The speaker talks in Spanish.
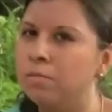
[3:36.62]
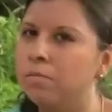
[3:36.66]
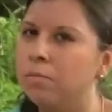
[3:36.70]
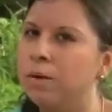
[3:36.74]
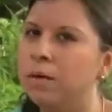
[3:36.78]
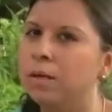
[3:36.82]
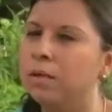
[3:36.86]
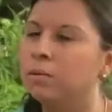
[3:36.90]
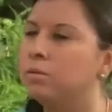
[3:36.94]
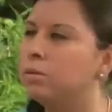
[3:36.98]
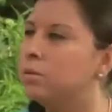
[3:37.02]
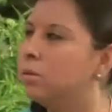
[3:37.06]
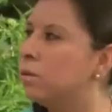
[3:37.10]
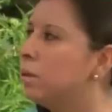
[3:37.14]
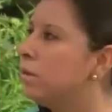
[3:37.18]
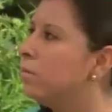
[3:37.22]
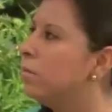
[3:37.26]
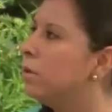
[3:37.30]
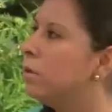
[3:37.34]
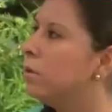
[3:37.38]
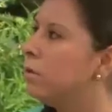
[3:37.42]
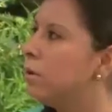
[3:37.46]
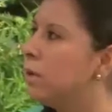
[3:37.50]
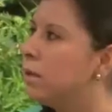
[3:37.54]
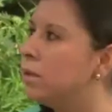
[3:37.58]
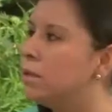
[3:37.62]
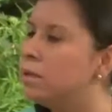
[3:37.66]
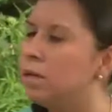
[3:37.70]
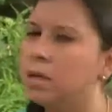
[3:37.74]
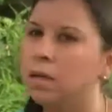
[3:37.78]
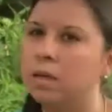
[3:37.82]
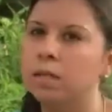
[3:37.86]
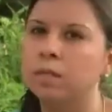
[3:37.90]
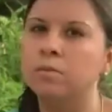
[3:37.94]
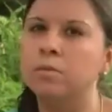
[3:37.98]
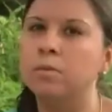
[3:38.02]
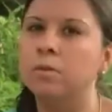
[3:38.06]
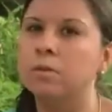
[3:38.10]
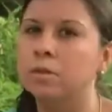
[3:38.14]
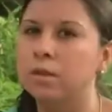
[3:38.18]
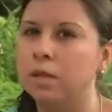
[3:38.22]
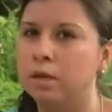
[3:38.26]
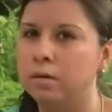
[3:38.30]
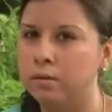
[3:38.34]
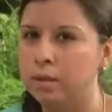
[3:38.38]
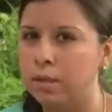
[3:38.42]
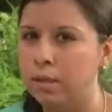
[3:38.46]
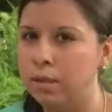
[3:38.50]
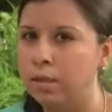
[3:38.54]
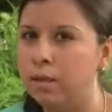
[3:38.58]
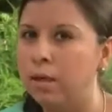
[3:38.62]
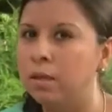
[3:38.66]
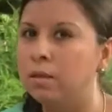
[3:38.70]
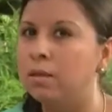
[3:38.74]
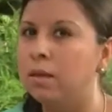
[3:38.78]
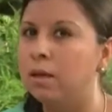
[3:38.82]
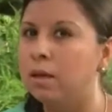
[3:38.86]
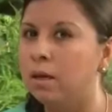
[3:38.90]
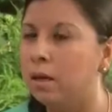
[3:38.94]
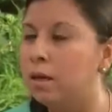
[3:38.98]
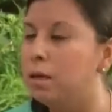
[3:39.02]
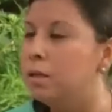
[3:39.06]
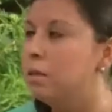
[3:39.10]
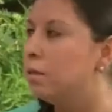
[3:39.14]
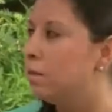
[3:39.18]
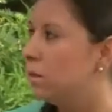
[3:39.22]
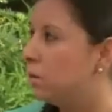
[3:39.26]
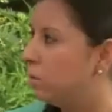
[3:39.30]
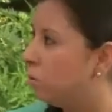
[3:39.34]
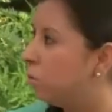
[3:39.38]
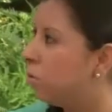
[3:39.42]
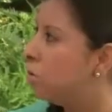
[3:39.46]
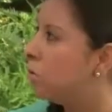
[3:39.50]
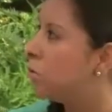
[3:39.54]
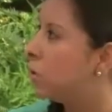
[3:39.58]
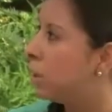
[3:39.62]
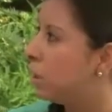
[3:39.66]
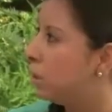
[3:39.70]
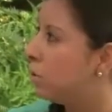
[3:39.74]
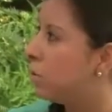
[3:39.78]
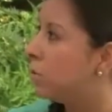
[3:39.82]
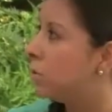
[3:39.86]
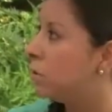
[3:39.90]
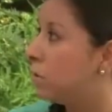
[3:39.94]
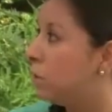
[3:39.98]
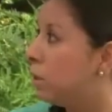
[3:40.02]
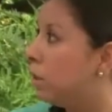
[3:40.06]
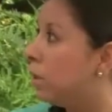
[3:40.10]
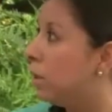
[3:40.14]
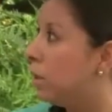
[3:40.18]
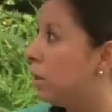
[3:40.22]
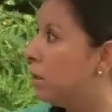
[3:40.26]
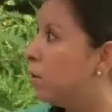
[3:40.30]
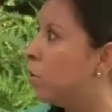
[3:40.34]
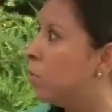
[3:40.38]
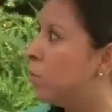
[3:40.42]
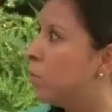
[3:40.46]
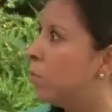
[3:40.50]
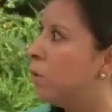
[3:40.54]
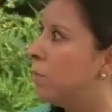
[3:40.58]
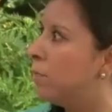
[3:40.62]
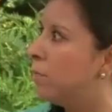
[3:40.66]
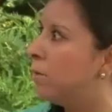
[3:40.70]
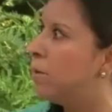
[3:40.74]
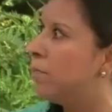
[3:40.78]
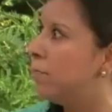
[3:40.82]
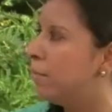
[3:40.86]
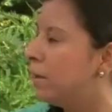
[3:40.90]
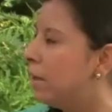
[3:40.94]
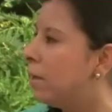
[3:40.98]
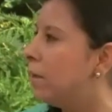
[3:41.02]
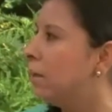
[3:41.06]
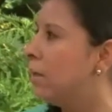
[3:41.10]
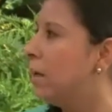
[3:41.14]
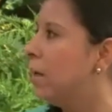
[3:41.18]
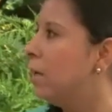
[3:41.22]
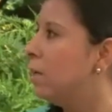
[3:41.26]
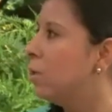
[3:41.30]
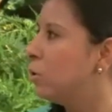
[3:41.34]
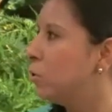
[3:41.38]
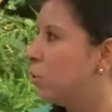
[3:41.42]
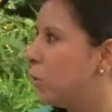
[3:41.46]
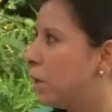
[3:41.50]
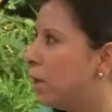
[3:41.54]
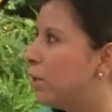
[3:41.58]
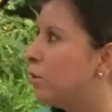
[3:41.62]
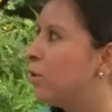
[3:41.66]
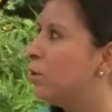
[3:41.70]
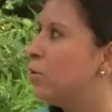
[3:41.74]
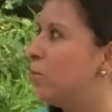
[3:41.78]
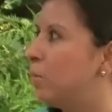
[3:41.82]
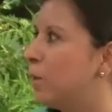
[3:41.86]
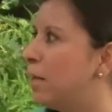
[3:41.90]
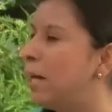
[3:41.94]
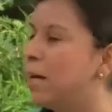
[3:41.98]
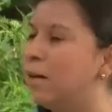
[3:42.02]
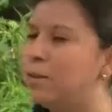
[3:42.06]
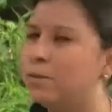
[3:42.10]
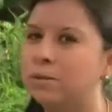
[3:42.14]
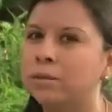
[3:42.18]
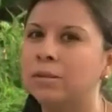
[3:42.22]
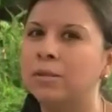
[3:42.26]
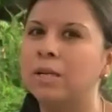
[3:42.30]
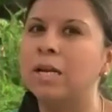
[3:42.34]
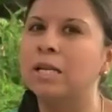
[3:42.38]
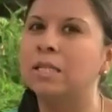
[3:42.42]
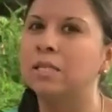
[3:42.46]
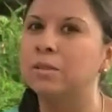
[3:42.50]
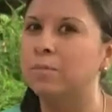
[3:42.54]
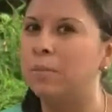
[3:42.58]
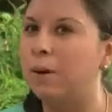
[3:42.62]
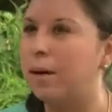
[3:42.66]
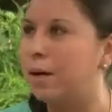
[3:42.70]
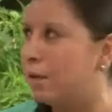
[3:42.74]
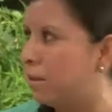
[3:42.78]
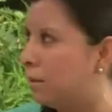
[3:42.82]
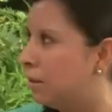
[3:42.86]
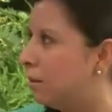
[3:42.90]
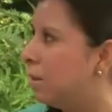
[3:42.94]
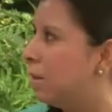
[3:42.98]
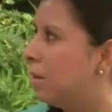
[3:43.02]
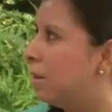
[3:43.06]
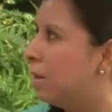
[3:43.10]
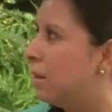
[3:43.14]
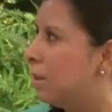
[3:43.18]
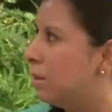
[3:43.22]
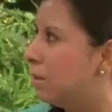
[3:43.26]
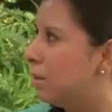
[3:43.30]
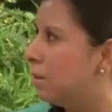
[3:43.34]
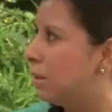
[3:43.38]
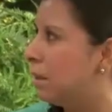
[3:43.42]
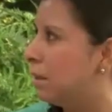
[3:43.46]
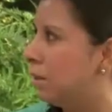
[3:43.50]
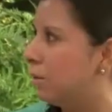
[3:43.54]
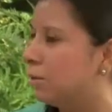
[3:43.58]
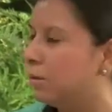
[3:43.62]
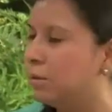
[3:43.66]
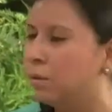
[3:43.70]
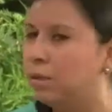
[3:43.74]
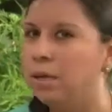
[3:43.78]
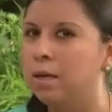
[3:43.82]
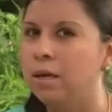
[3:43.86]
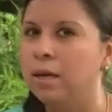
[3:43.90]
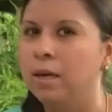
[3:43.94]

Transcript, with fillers: para tu servidora es la responsabilidad de que el instituto se consolide como el primer sujeto obligado transparente en el Estado.